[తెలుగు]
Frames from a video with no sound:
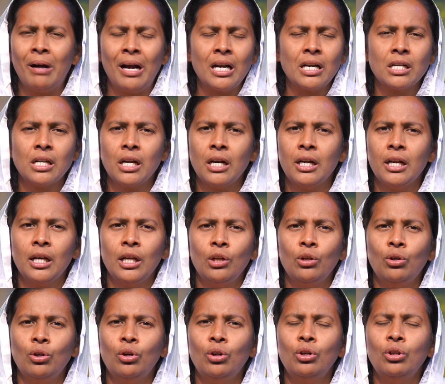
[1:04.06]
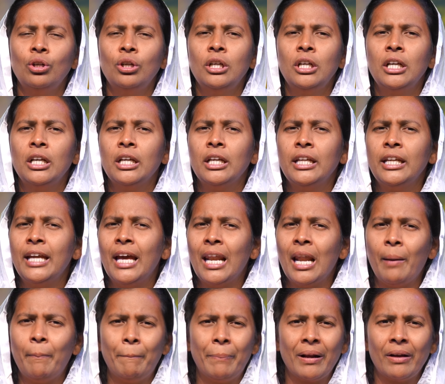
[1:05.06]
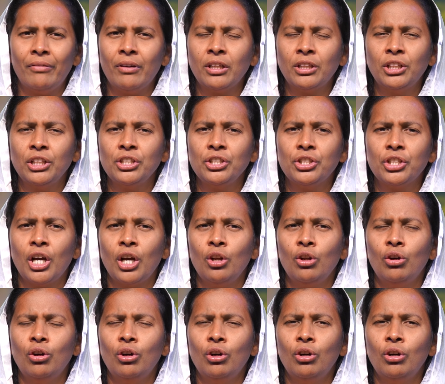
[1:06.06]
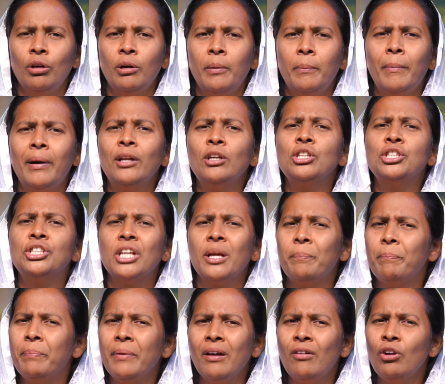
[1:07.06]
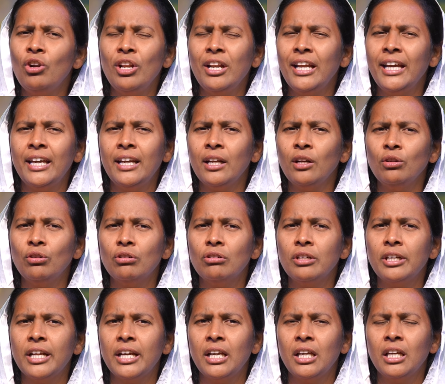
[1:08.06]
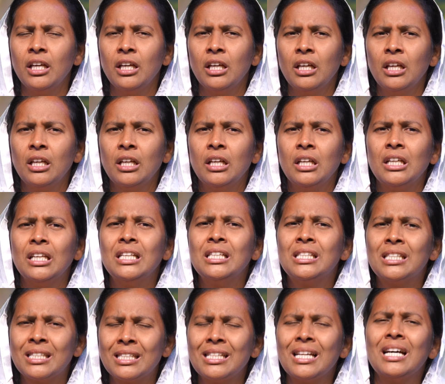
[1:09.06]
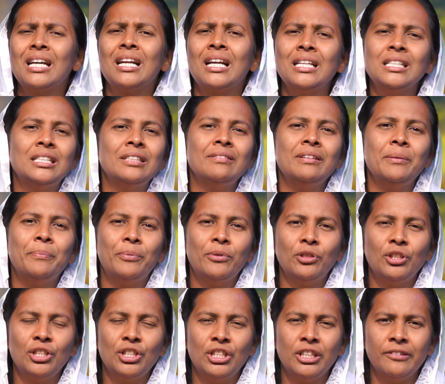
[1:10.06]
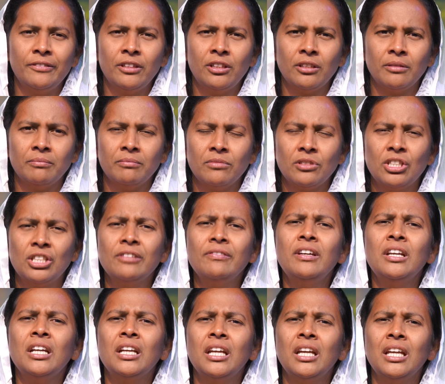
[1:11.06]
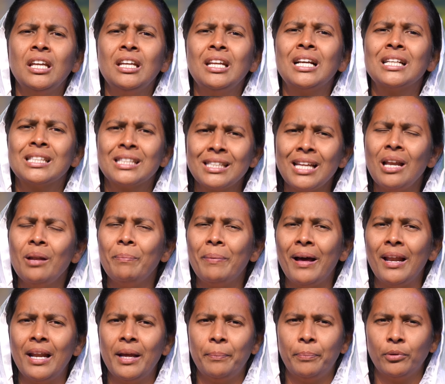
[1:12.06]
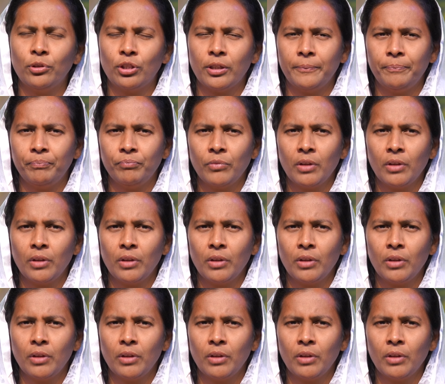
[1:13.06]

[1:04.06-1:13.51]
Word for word: మాట్లాడాలో ఎలా ప్రవర్తించాలో మనకు చెప్పేవాళ్ళు లేరనుకోండి ఇష్టారాజ్యం అయిపోతే జీవితం చివరికి నష్టాలు పాలైపోతాం